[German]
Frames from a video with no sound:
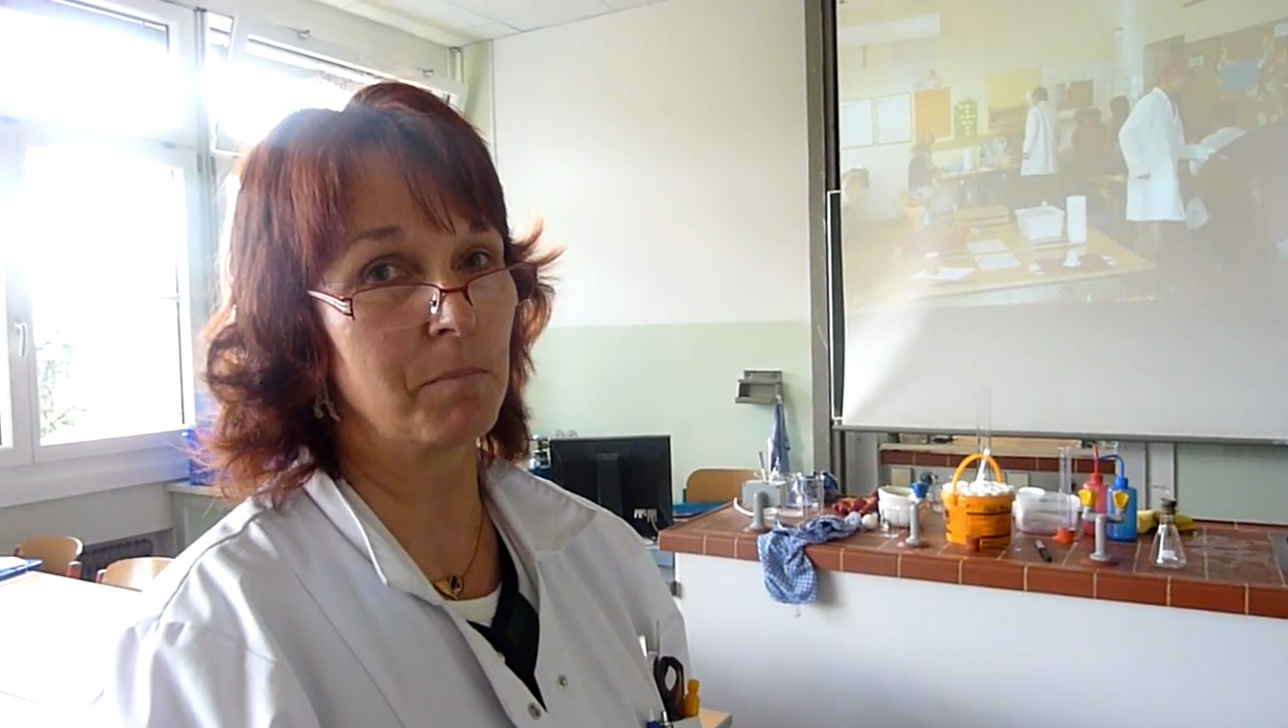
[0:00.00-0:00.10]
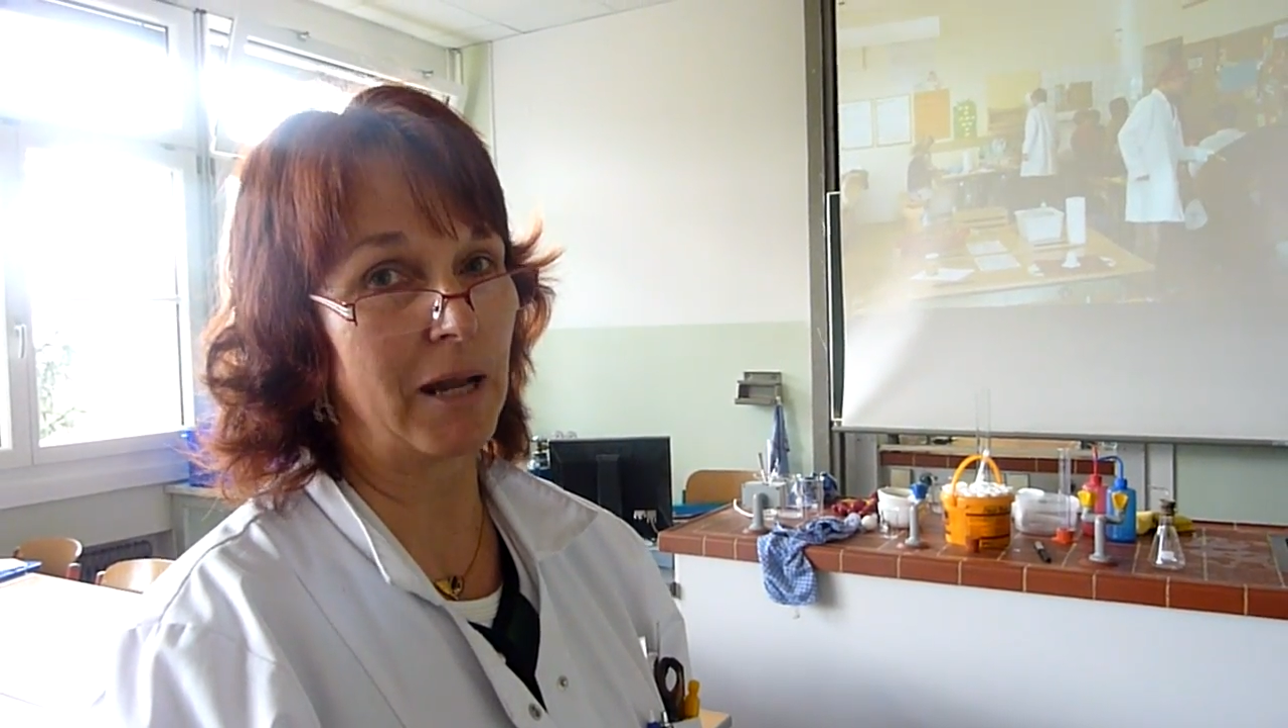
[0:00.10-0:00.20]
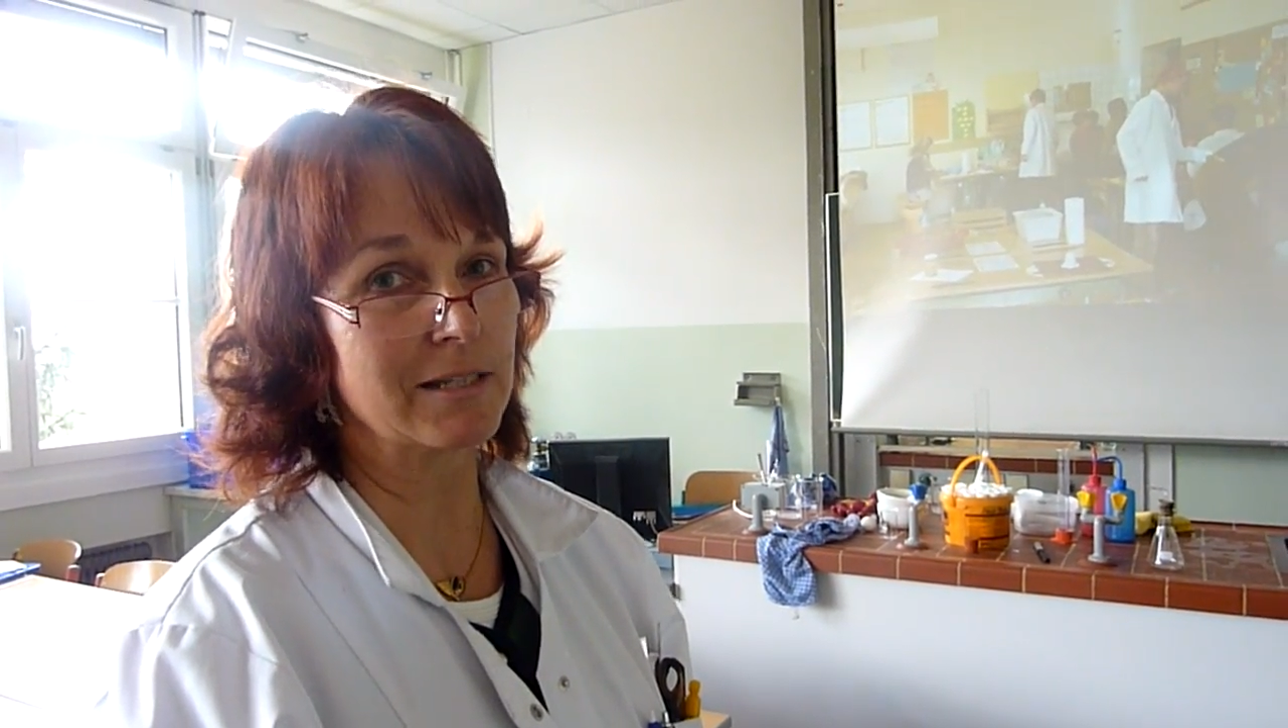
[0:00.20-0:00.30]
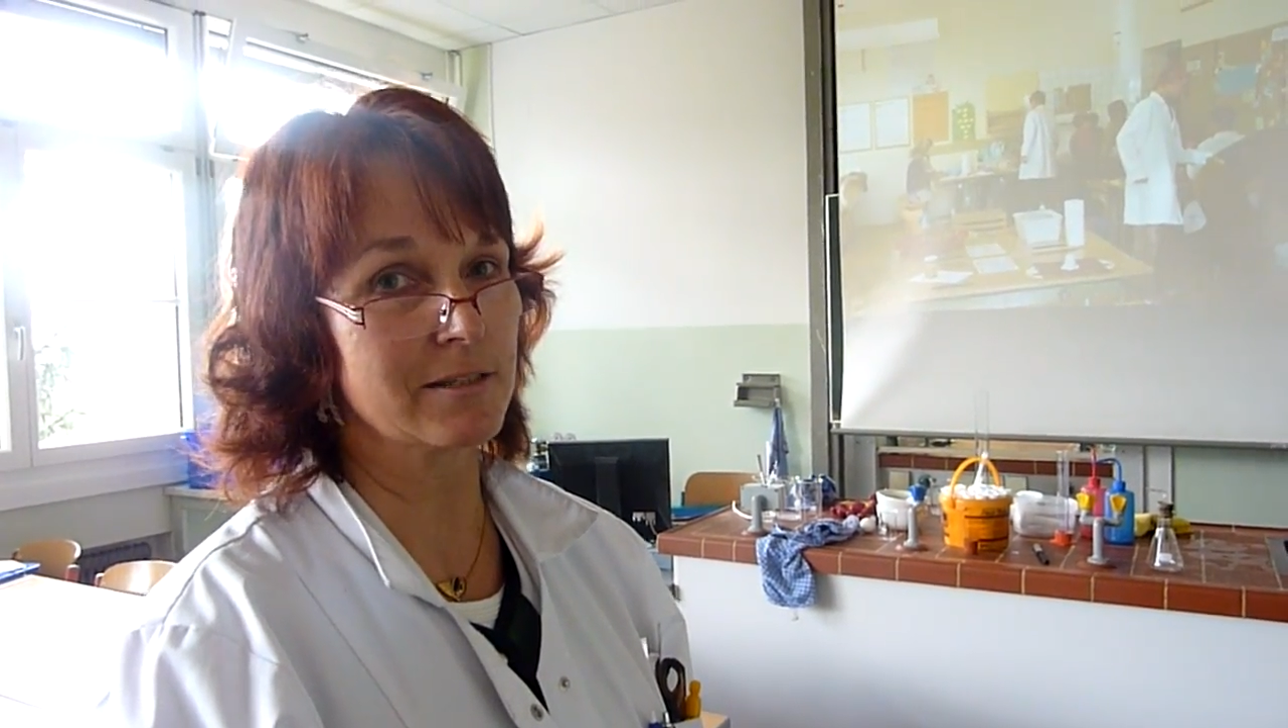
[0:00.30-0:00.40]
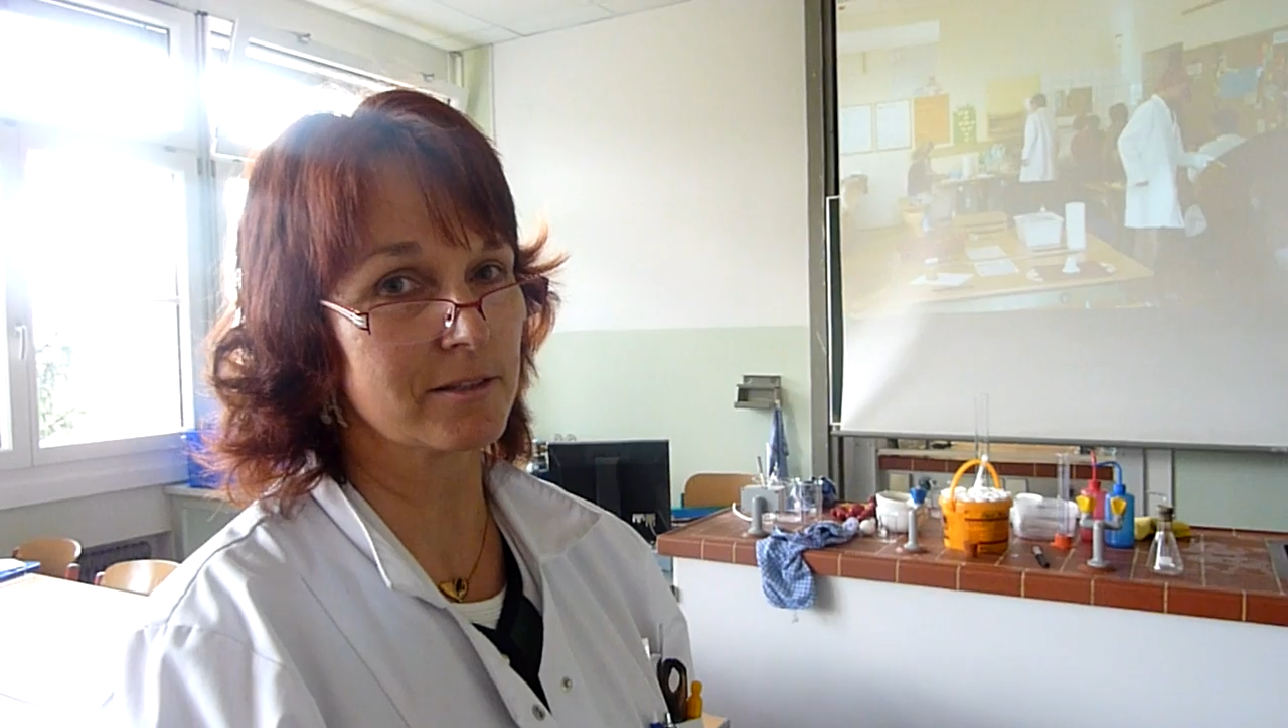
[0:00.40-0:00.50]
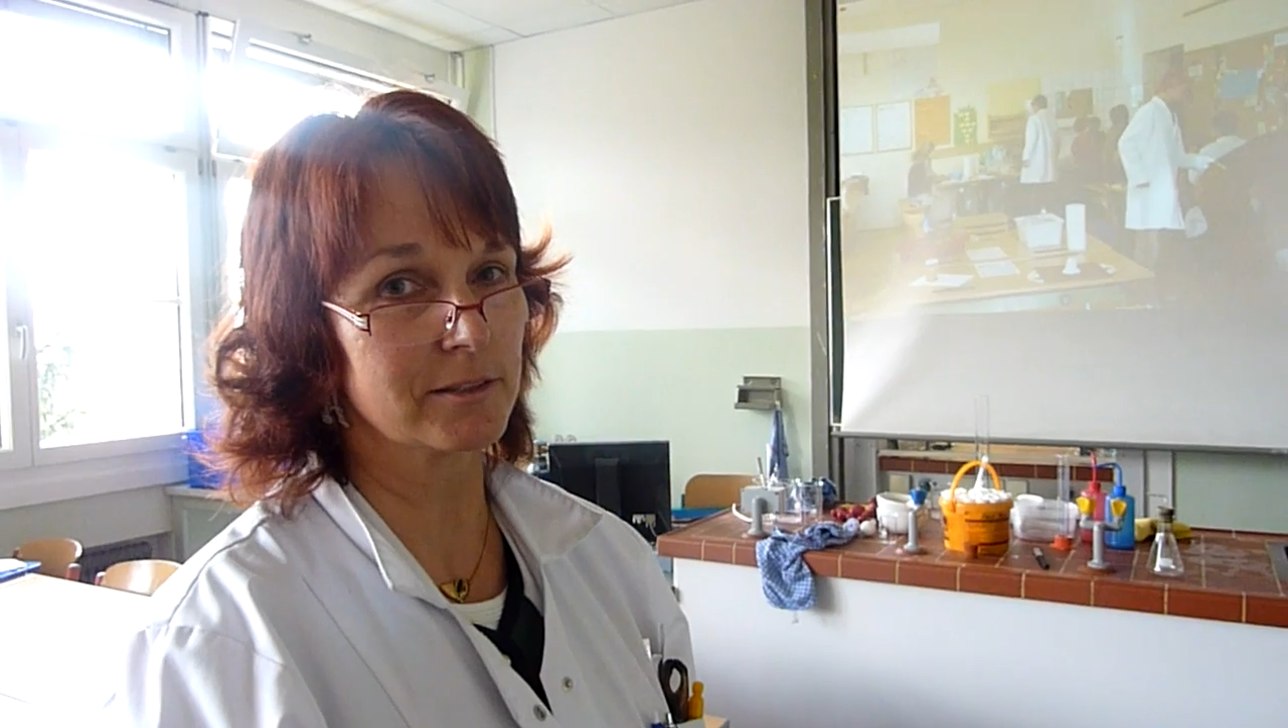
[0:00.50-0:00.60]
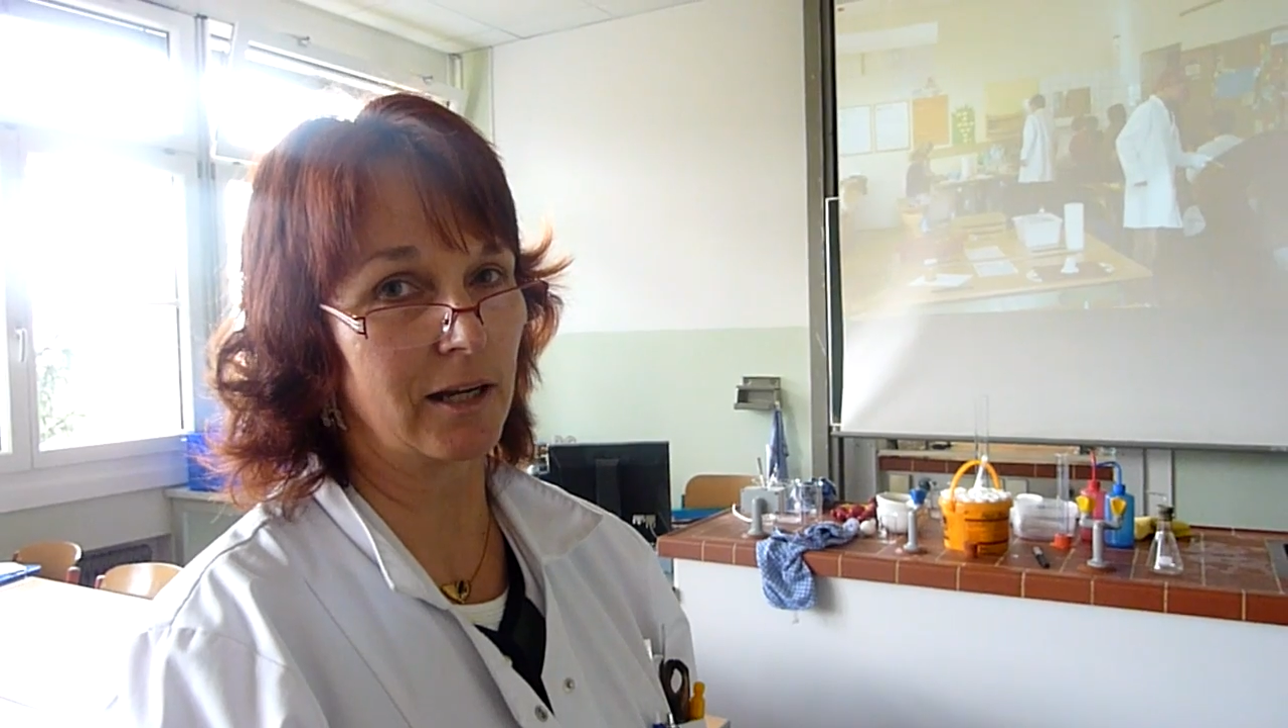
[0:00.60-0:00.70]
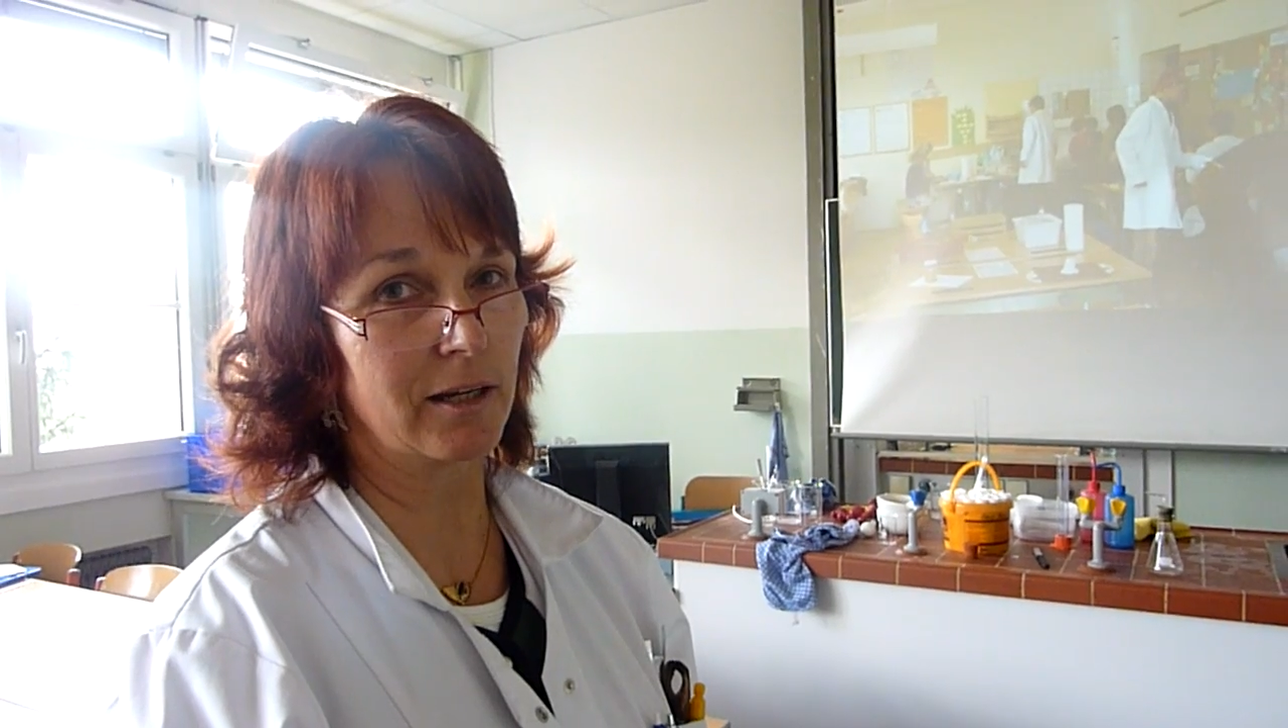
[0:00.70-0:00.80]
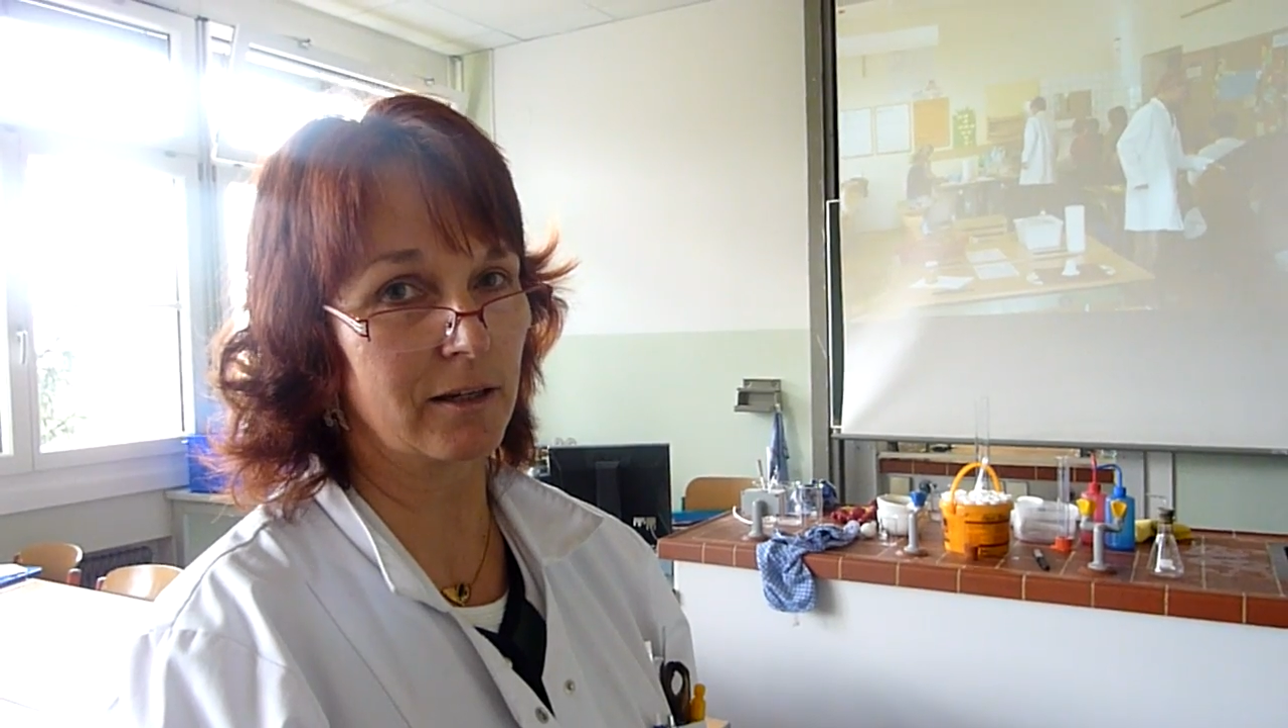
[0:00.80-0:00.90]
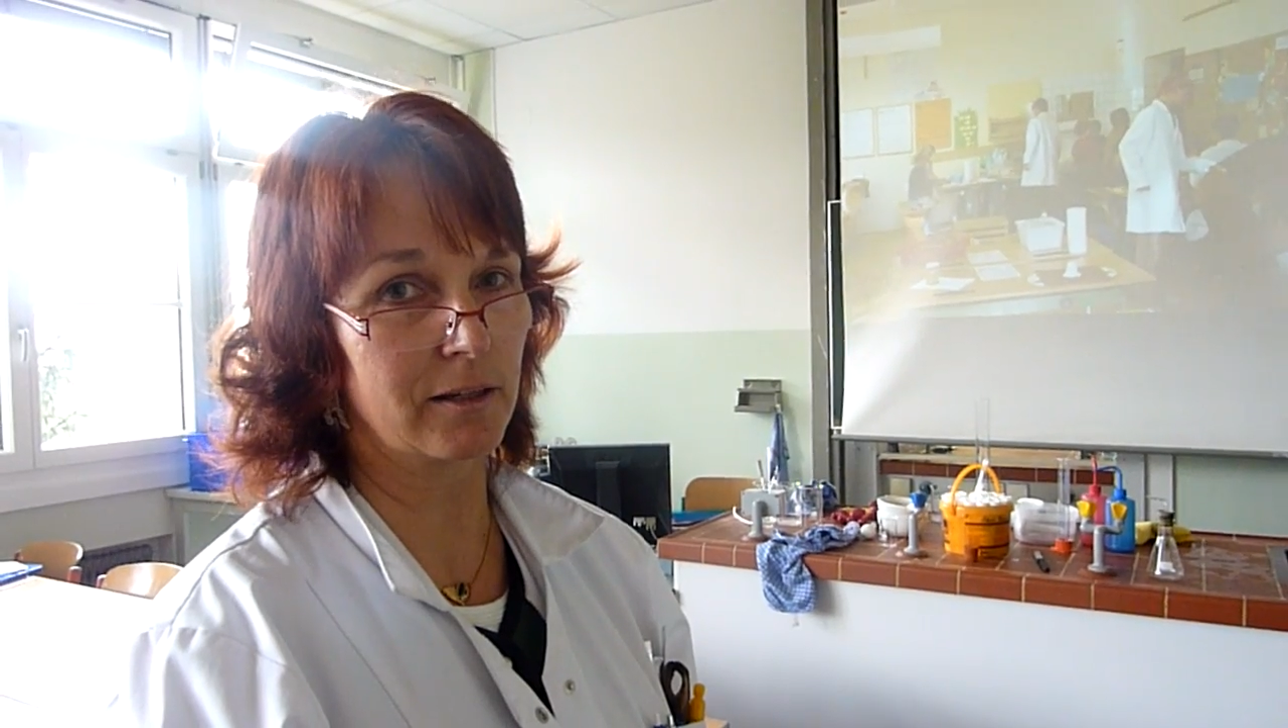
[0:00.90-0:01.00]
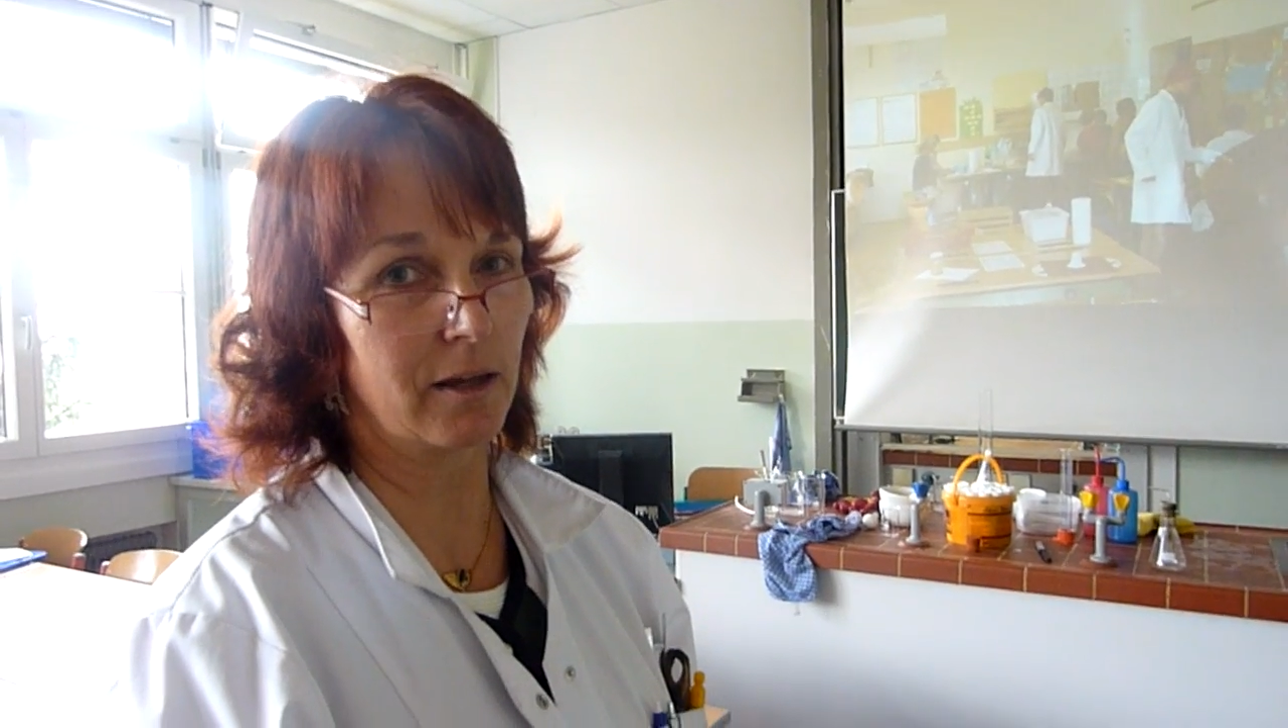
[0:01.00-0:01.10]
Plastiksackerl